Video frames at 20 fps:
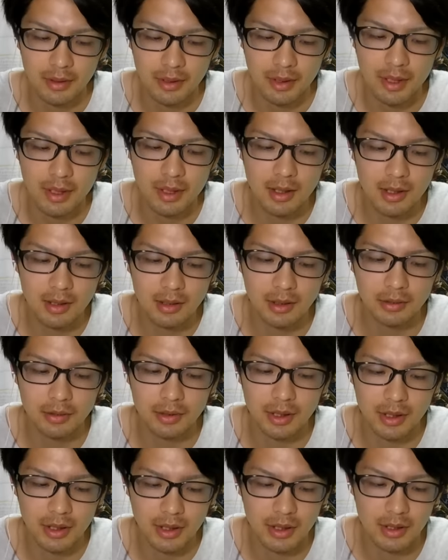て考えた
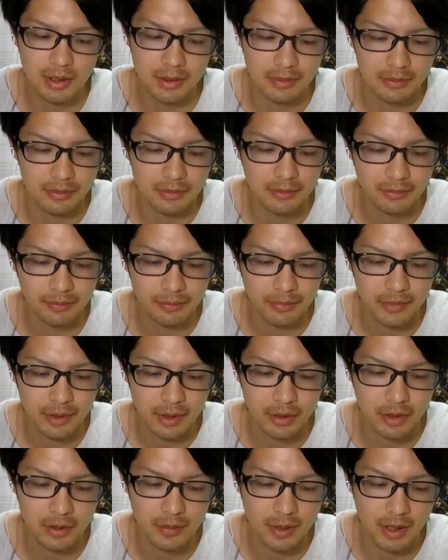時に、
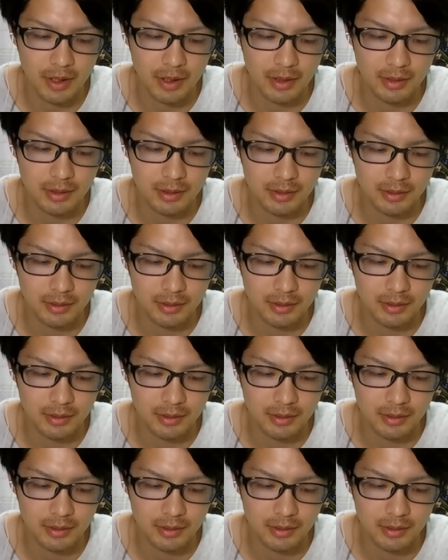例えば、